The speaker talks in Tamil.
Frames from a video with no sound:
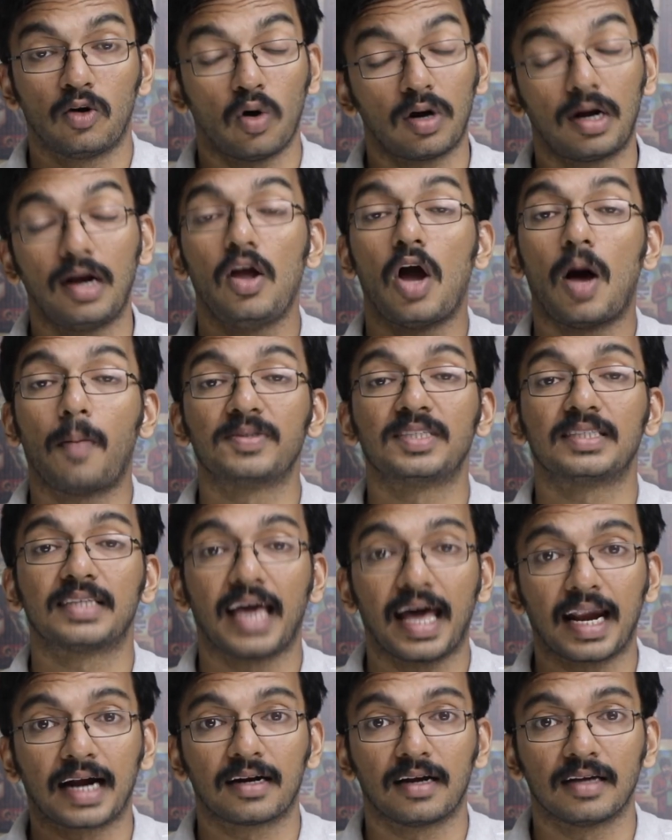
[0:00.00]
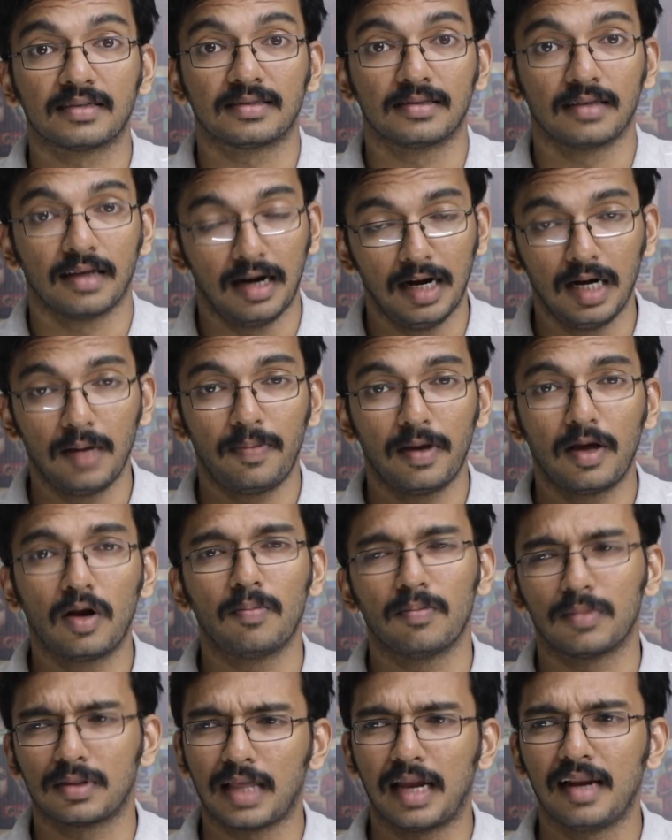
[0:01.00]
டோட்டலி ஆப்போசிட் கேரக்டர்ஸ் ரெண்டு
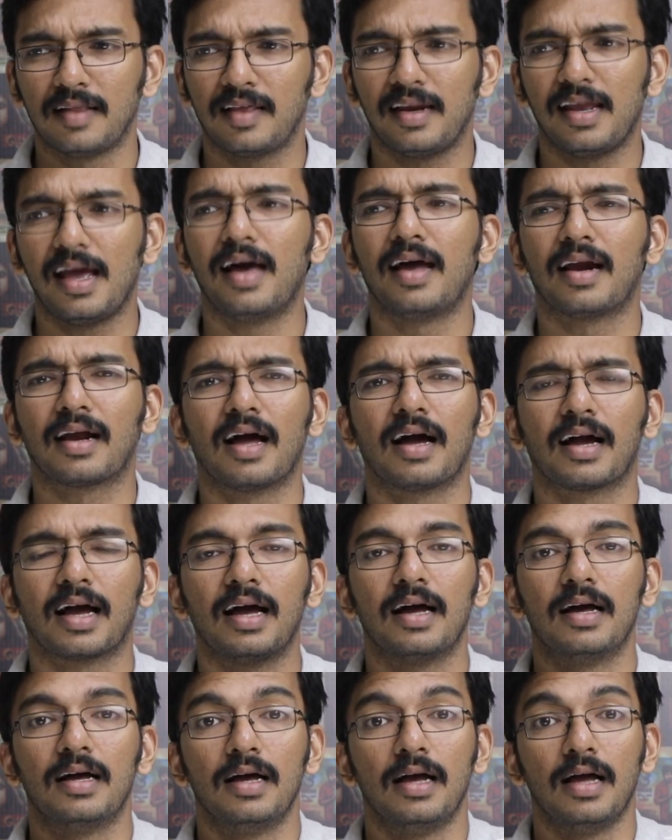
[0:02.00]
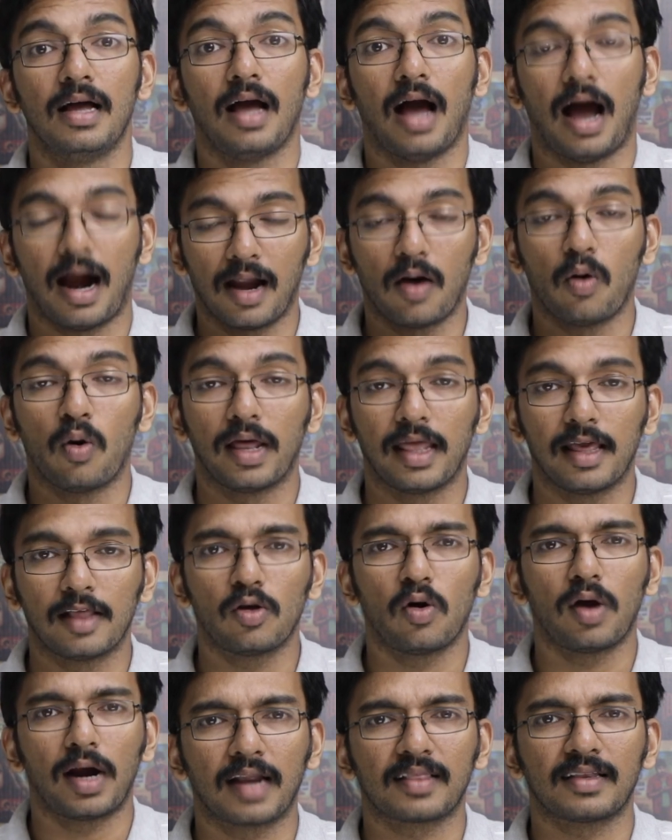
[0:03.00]
பேரும் தனித்தனியாக இருக்காங்க ஆனால்
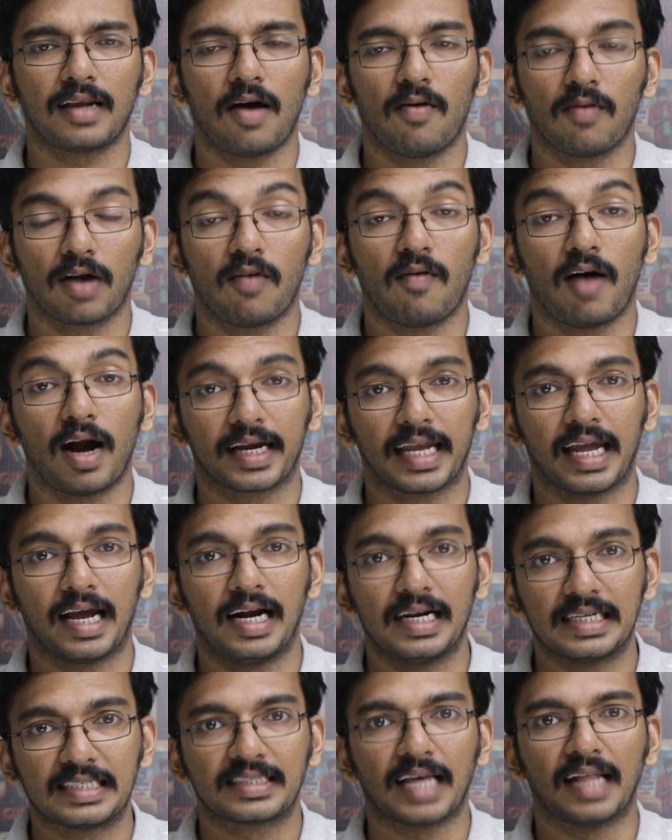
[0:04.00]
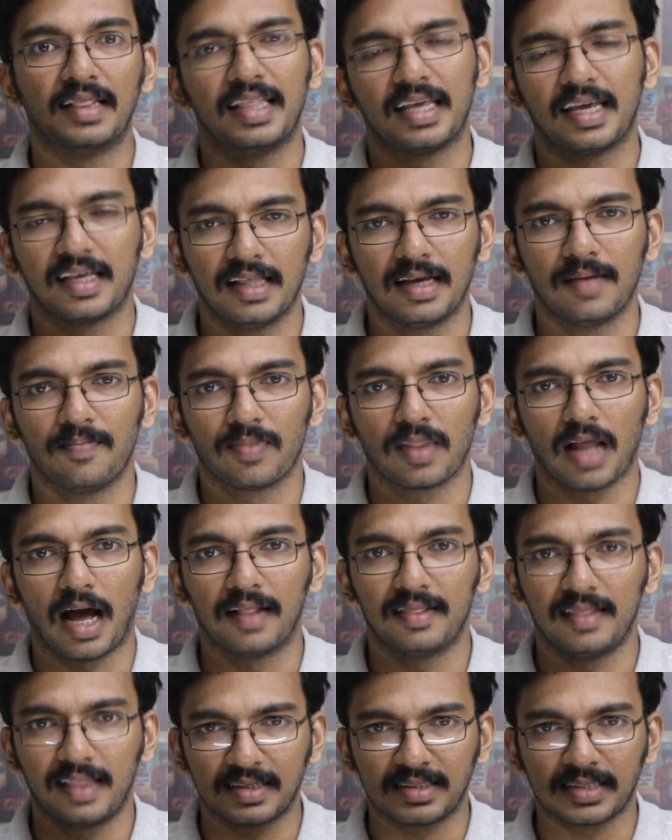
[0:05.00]
ஏதோ இடத்துல அவங்க வாழ்க்கைகள் சந்திக்குது
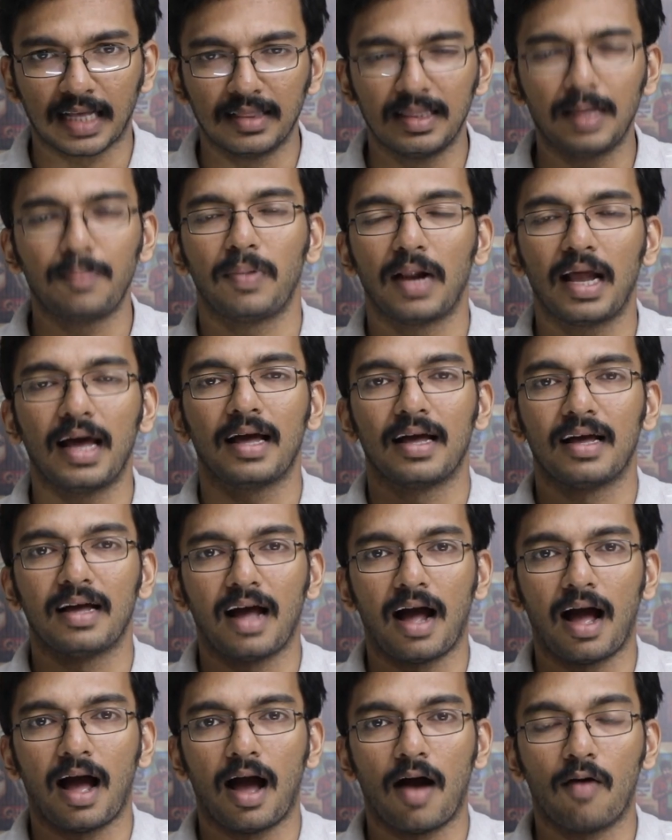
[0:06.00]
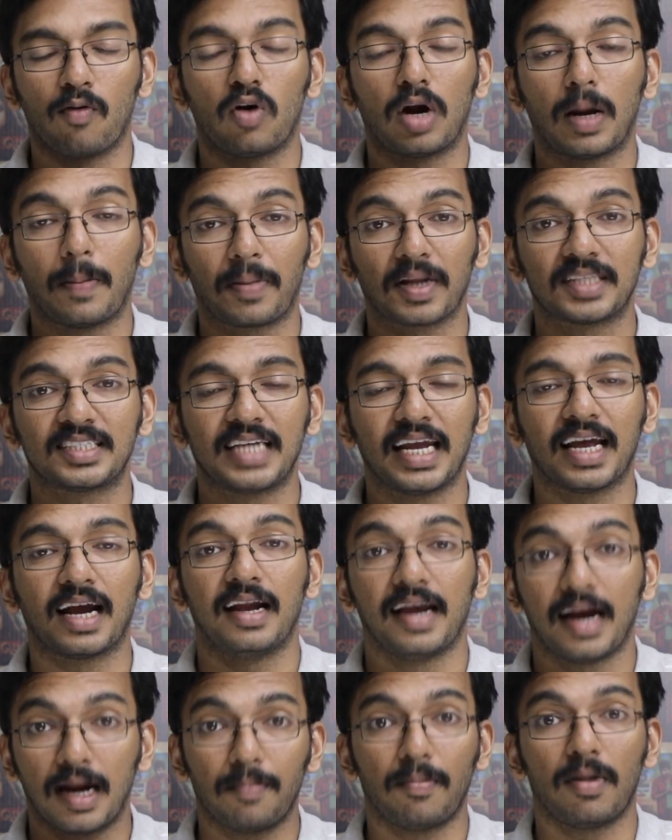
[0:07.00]
அந்த சந்திப்பில் அவங்களோட
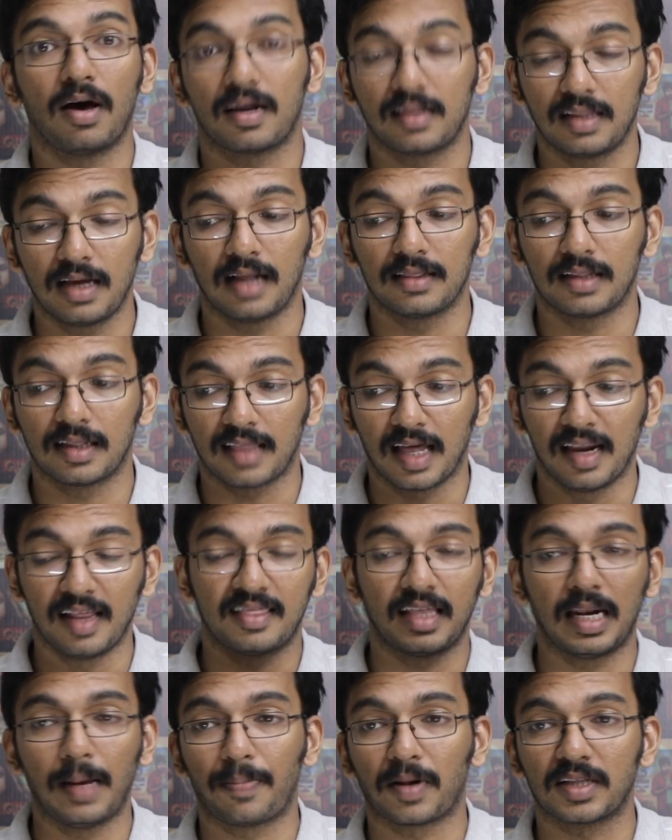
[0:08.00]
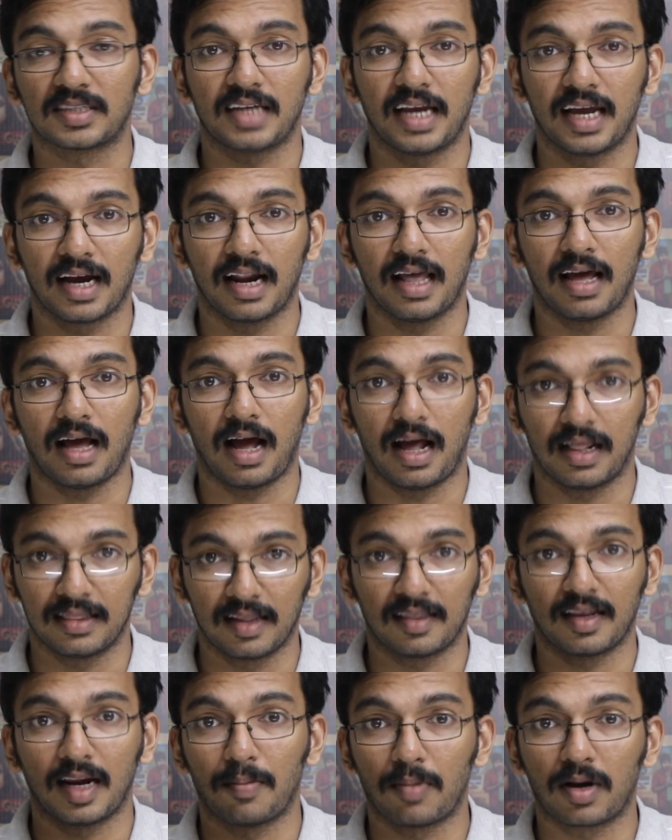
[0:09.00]
பிரச்சனைகள் இடமாறுது அந்த தனித்தனி பிரச்சனைகளை
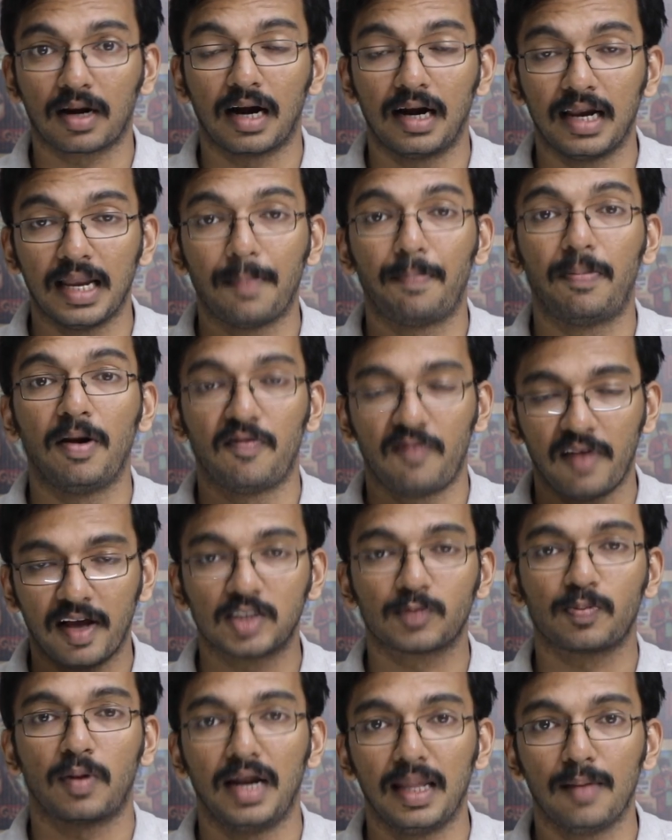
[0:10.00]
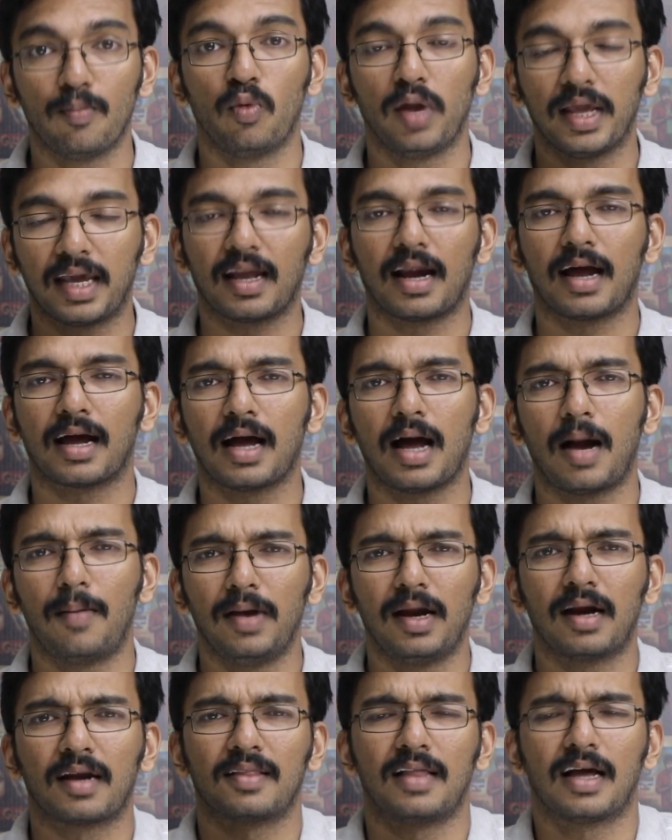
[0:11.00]
அந்தந்த நபர்கள் எப்படி ஃபேஸ் பண்ணி முடிக்கிறாங்க
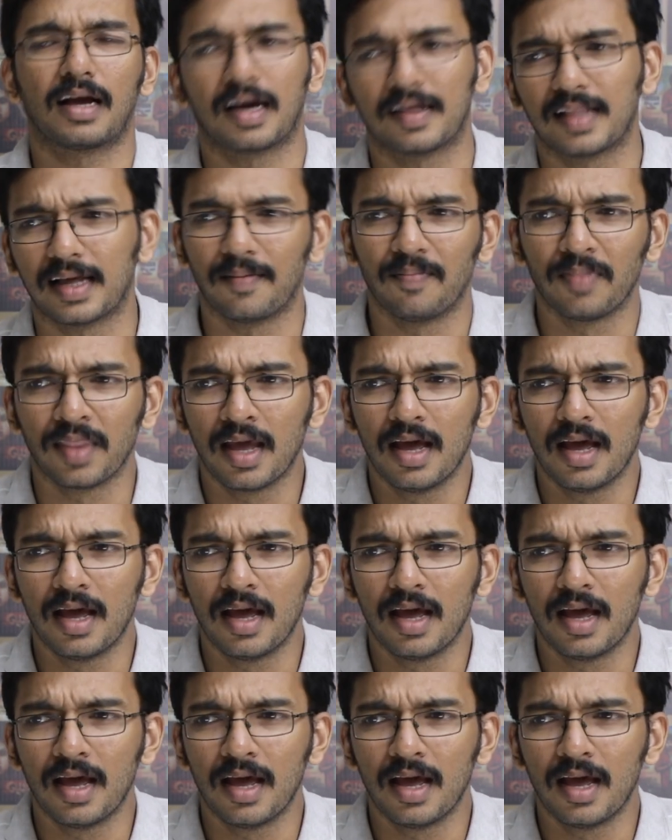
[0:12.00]
அப்படின்றது தான் கதை